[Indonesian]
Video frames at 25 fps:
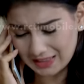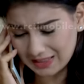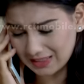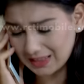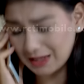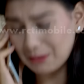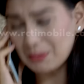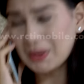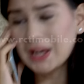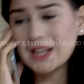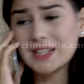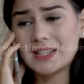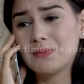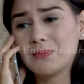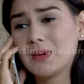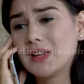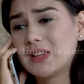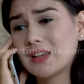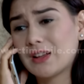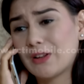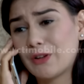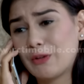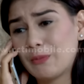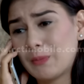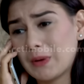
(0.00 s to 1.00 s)
Terima kasih
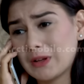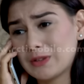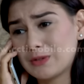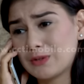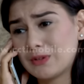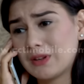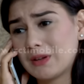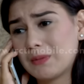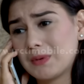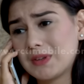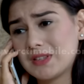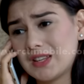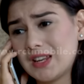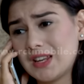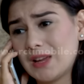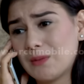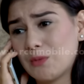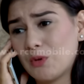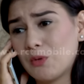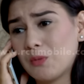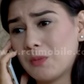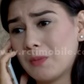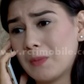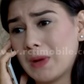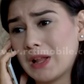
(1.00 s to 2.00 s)
banyak loh Pak sudah bersedia
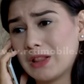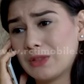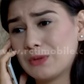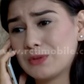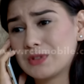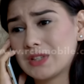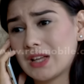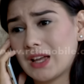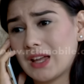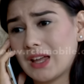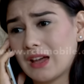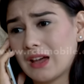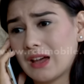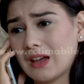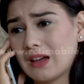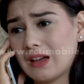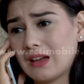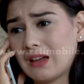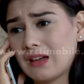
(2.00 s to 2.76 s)
mau membantu saya.